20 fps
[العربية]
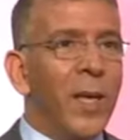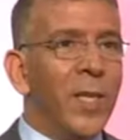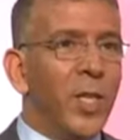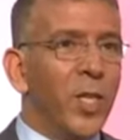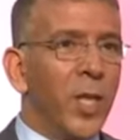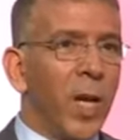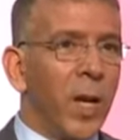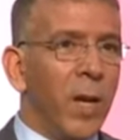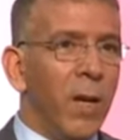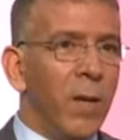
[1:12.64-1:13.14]
مش
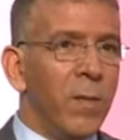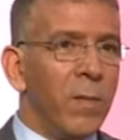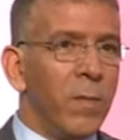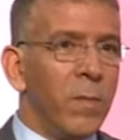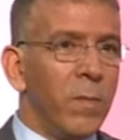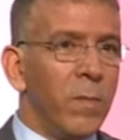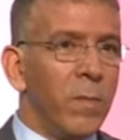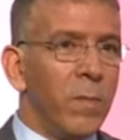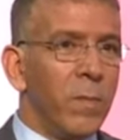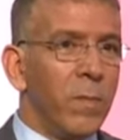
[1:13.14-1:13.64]
عارف إذا
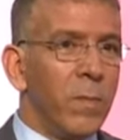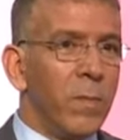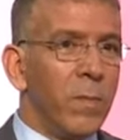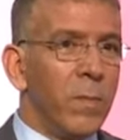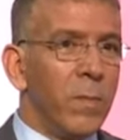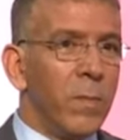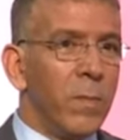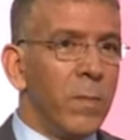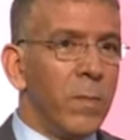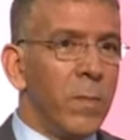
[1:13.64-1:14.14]
تقال بهذا
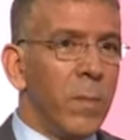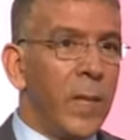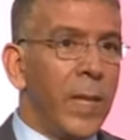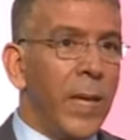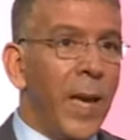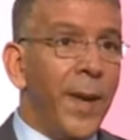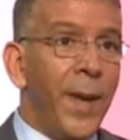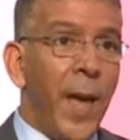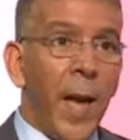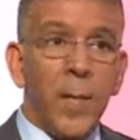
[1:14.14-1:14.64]
الشكل
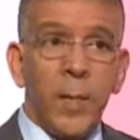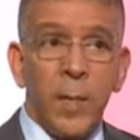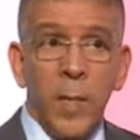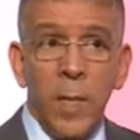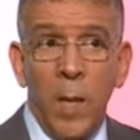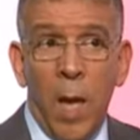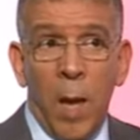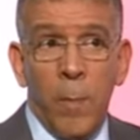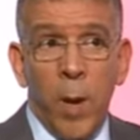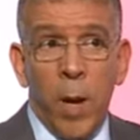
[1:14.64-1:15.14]

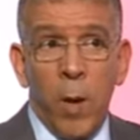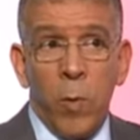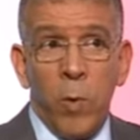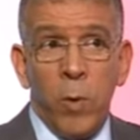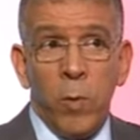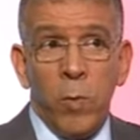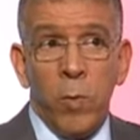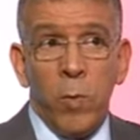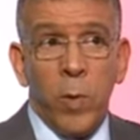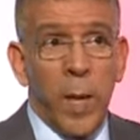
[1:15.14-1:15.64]

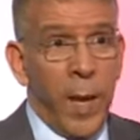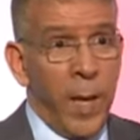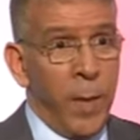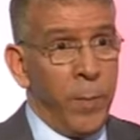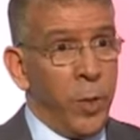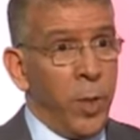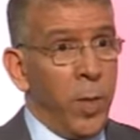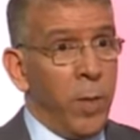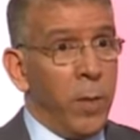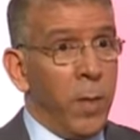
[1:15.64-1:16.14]
كان حزين
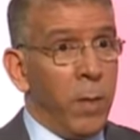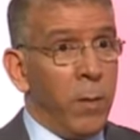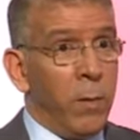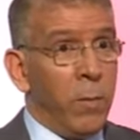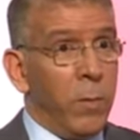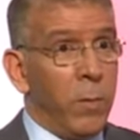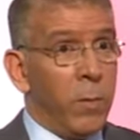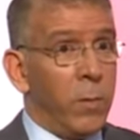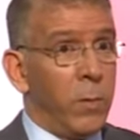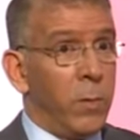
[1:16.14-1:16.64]
حمراوي
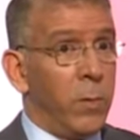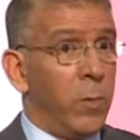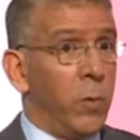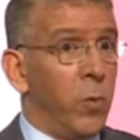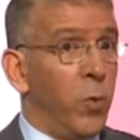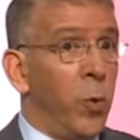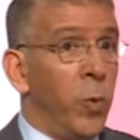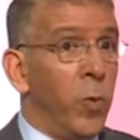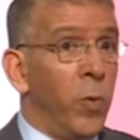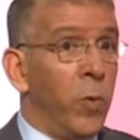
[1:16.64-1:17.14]
وكئيب
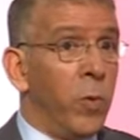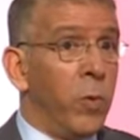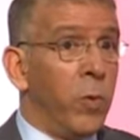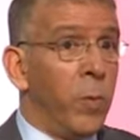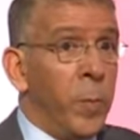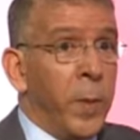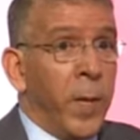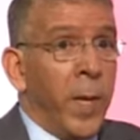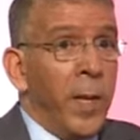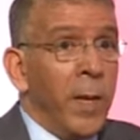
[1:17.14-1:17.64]
جدا
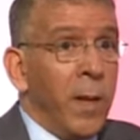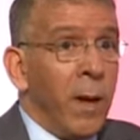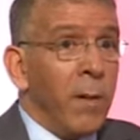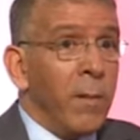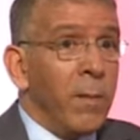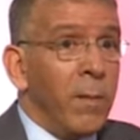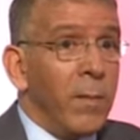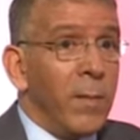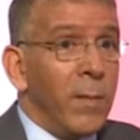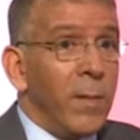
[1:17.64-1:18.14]

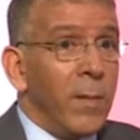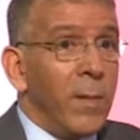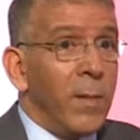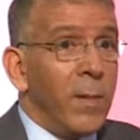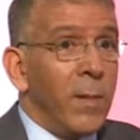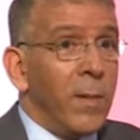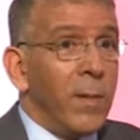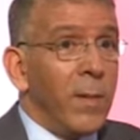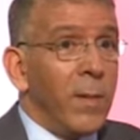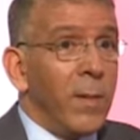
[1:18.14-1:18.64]

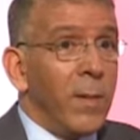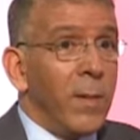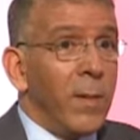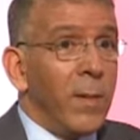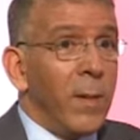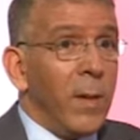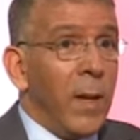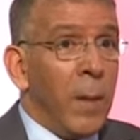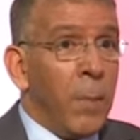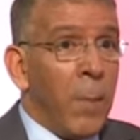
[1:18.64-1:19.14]
وبكينا
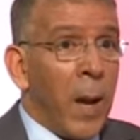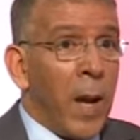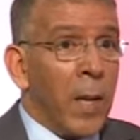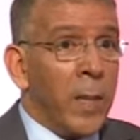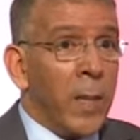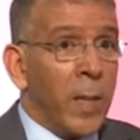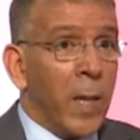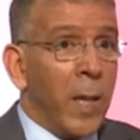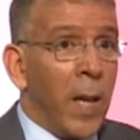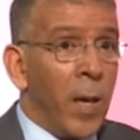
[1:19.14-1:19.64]

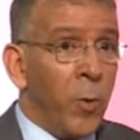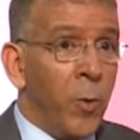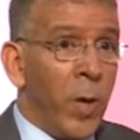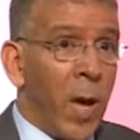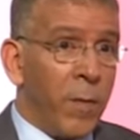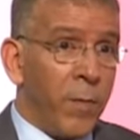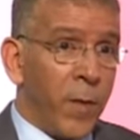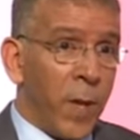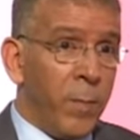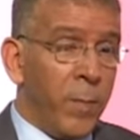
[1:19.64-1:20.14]

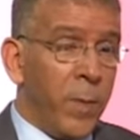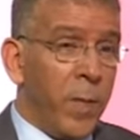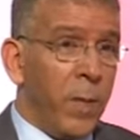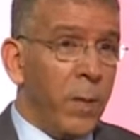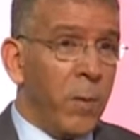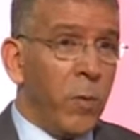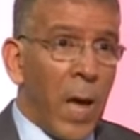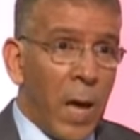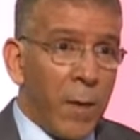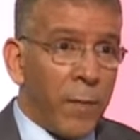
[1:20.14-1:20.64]
لما
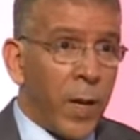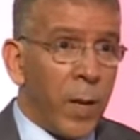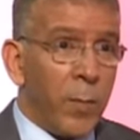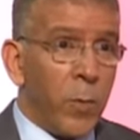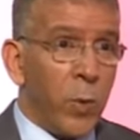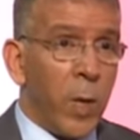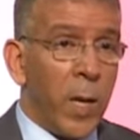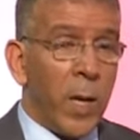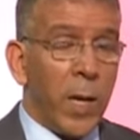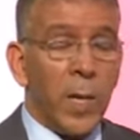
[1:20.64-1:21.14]
غادرت لأنه يعرف
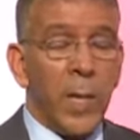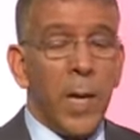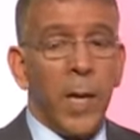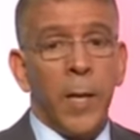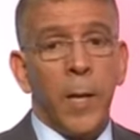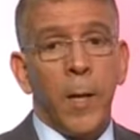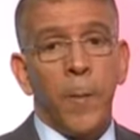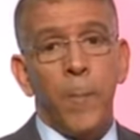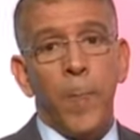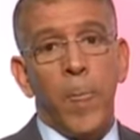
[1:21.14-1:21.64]
قيمتي
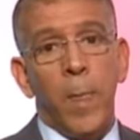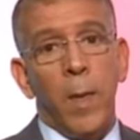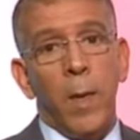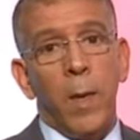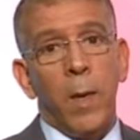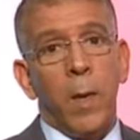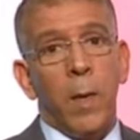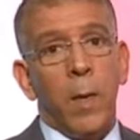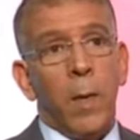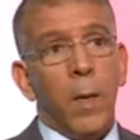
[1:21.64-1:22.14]
ونعرف
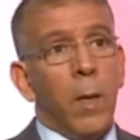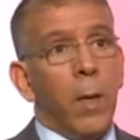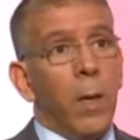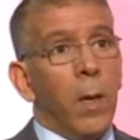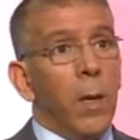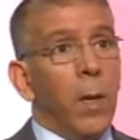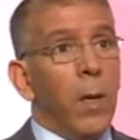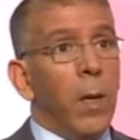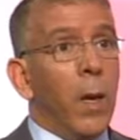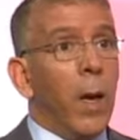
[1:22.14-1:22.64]
قيمته أنا
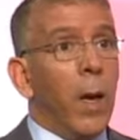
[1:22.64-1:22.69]
كذلك